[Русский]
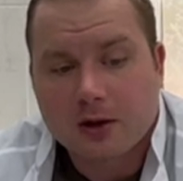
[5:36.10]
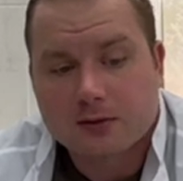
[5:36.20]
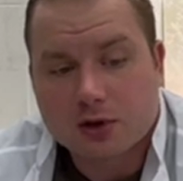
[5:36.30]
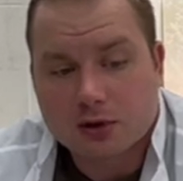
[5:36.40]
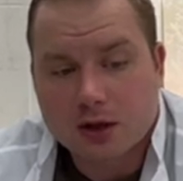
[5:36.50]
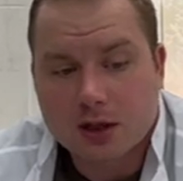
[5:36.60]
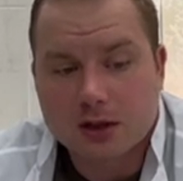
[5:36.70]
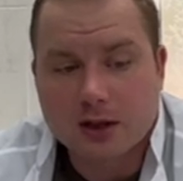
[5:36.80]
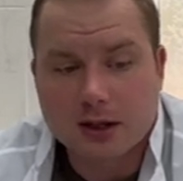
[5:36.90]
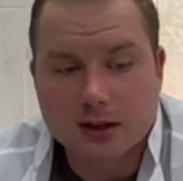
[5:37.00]
все-таки,
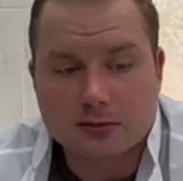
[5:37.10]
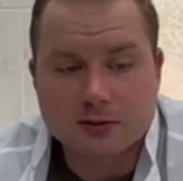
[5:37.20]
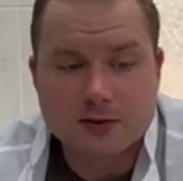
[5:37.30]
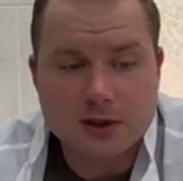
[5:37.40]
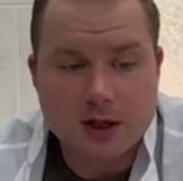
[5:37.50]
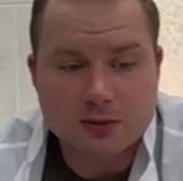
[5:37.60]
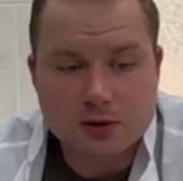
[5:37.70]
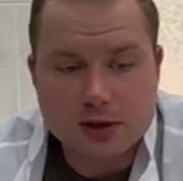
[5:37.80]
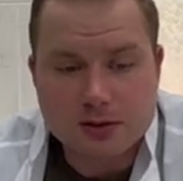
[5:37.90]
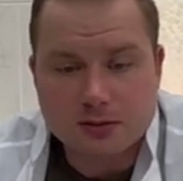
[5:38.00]
да, там,
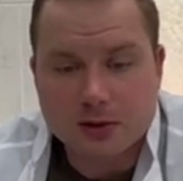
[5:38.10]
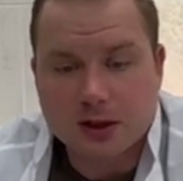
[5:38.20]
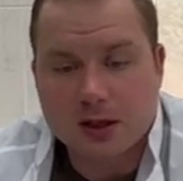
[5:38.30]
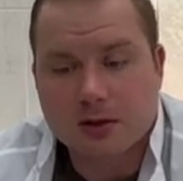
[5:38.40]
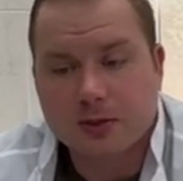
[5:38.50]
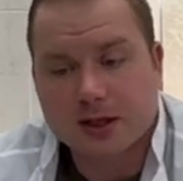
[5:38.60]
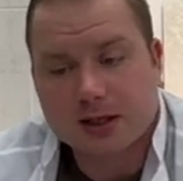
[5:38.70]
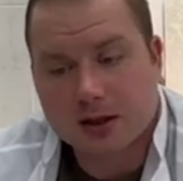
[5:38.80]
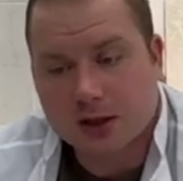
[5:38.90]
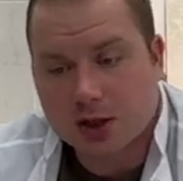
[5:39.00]
допустим, какие-то
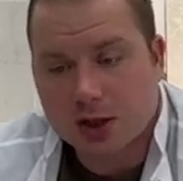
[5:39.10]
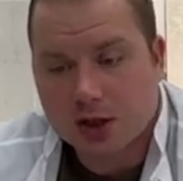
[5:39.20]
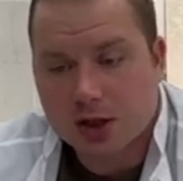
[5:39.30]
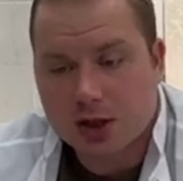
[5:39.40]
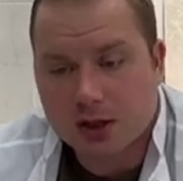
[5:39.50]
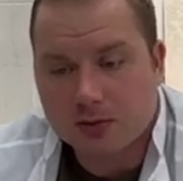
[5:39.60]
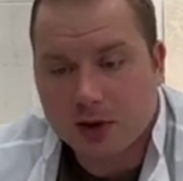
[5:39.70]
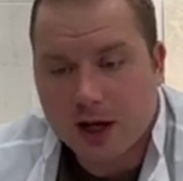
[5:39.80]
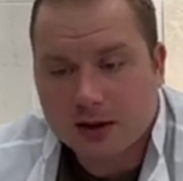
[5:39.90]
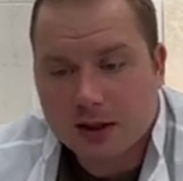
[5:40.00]
поставить женщине
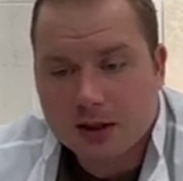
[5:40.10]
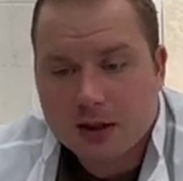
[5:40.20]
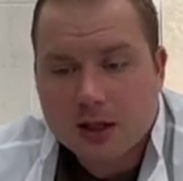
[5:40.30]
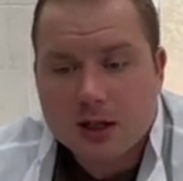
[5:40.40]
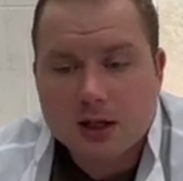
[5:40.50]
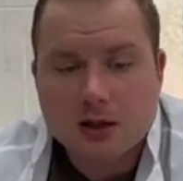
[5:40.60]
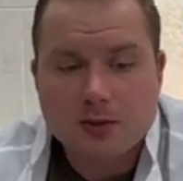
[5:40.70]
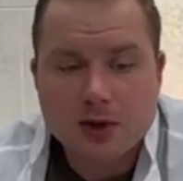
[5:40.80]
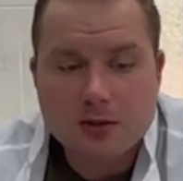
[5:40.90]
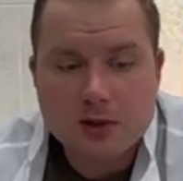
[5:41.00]
импланты,
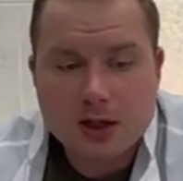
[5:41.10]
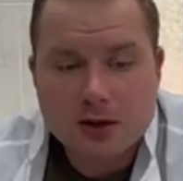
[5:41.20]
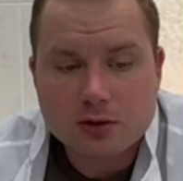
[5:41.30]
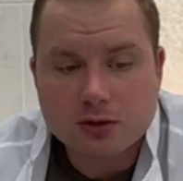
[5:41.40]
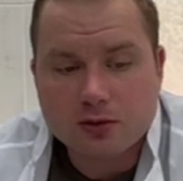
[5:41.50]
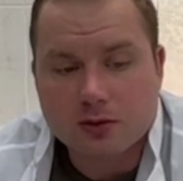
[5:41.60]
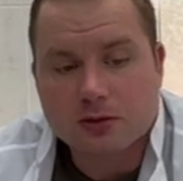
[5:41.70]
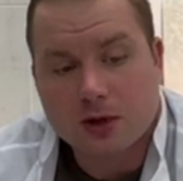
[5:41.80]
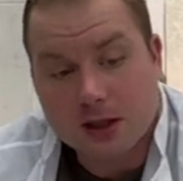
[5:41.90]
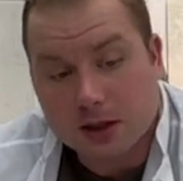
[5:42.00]
к примеру, ну,
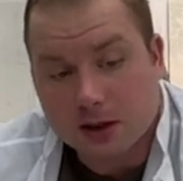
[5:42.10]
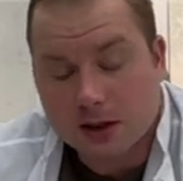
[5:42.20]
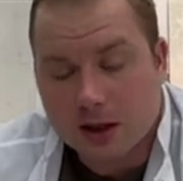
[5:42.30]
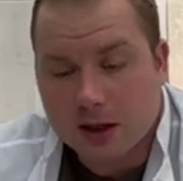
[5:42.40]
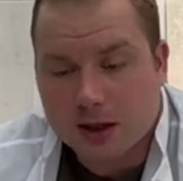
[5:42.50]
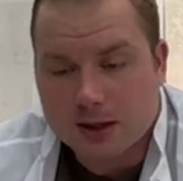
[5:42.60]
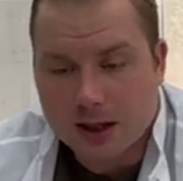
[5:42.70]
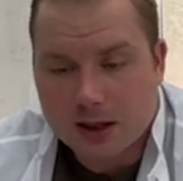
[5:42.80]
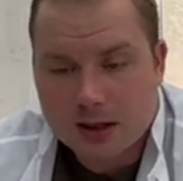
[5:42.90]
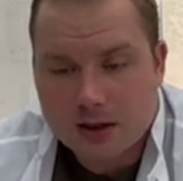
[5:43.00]
клитор так и
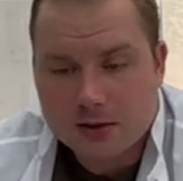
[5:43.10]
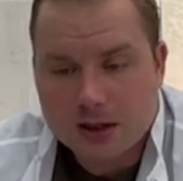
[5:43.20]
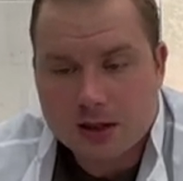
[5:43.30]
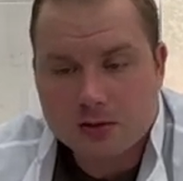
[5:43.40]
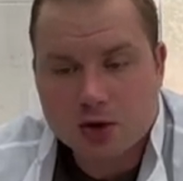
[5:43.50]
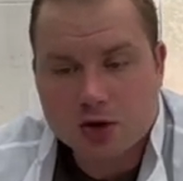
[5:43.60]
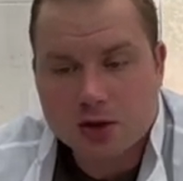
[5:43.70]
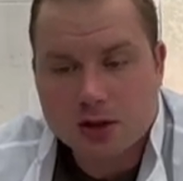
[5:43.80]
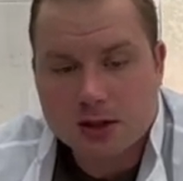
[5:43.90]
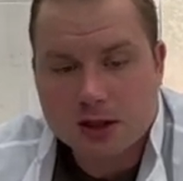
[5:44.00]
останется, вы с ним ничего
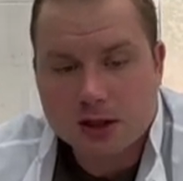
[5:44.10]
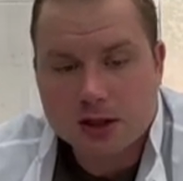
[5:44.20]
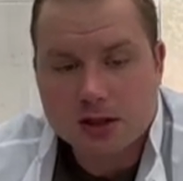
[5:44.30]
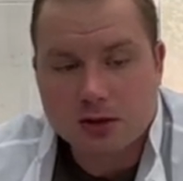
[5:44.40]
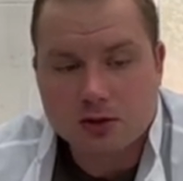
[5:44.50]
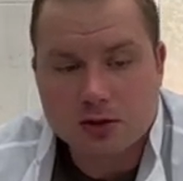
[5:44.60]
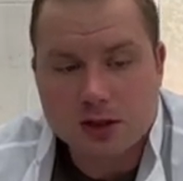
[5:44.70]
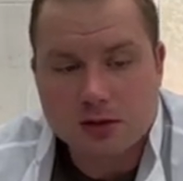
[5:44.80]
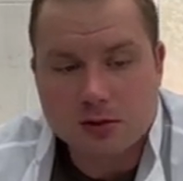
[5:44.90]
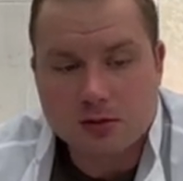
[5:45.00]
не сделаете, но
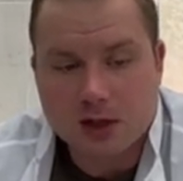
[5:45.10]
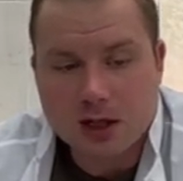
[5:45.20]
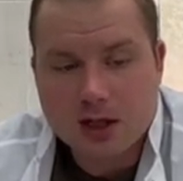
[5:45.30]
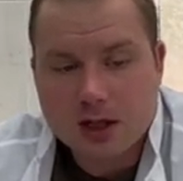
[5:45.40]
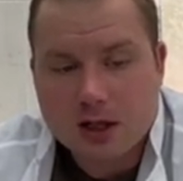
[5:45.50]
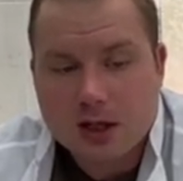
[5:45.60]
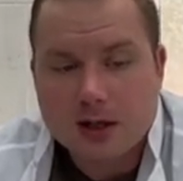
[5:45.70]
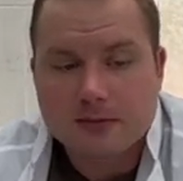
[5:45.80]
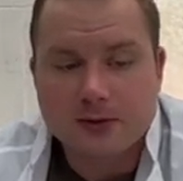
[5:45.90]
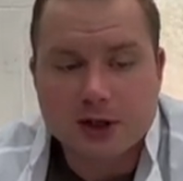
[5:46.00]
тем не менее,
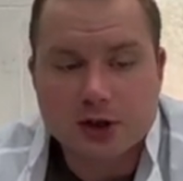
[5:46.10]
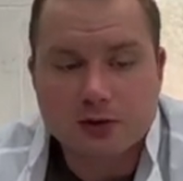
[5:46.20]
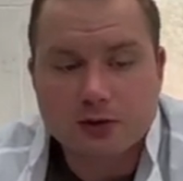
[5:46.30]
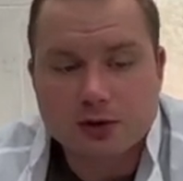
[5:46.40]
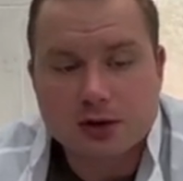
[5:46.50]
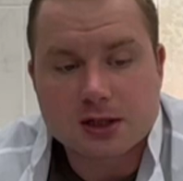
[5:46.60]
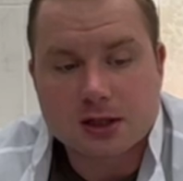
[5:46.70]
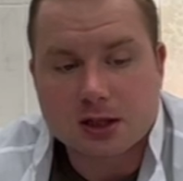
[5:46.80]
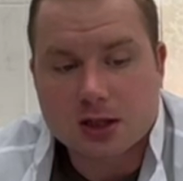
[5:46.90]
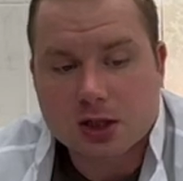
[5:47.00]
даже
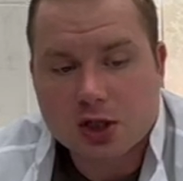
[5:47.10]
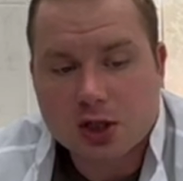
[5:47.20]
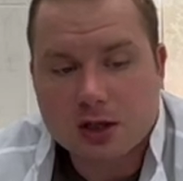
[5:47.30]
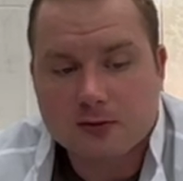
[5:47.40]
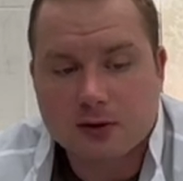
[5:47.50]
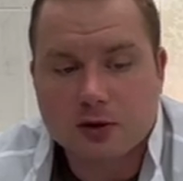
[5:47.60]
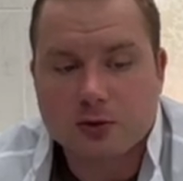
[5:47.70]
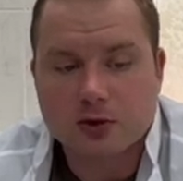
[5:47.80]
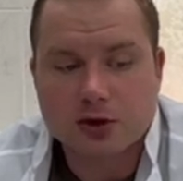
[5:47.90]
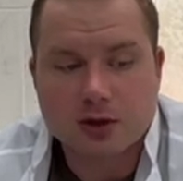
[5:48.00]
функции яичников, ее
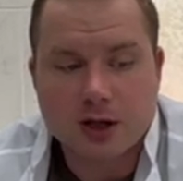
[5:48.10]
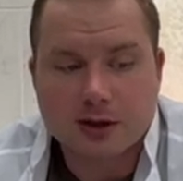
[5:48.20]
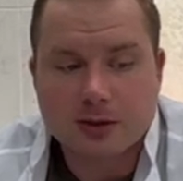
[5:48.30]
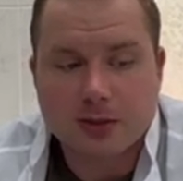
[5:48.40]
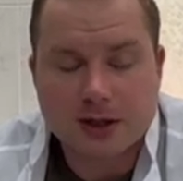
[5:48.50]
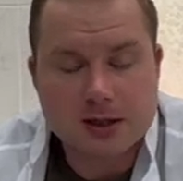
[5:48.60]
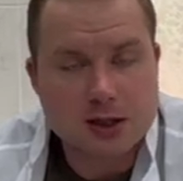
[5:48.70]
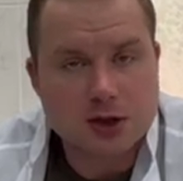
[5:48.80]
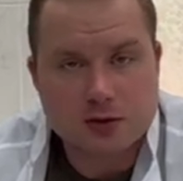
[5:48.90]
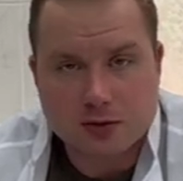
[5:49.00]
можно как-то
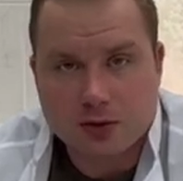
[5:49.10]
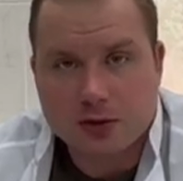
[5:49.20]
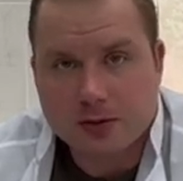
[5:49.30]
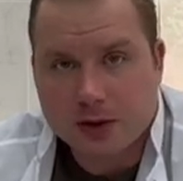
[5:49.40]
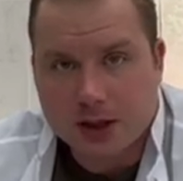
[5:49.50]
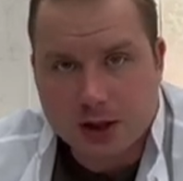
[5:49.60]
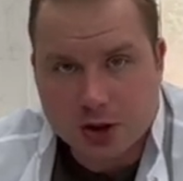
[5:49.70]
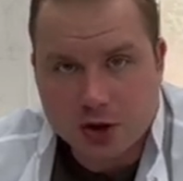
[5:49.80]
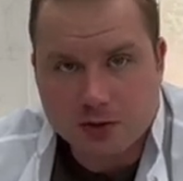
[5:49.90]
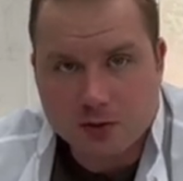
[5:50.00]
поддерживать более-менее
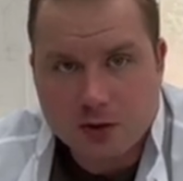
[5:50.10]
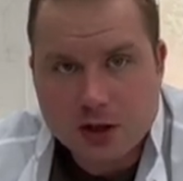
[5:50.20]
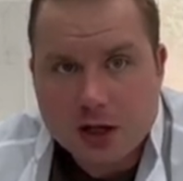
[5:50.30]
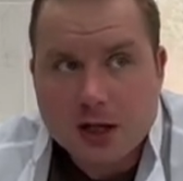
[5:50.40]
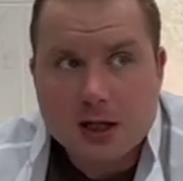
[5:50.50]
живой,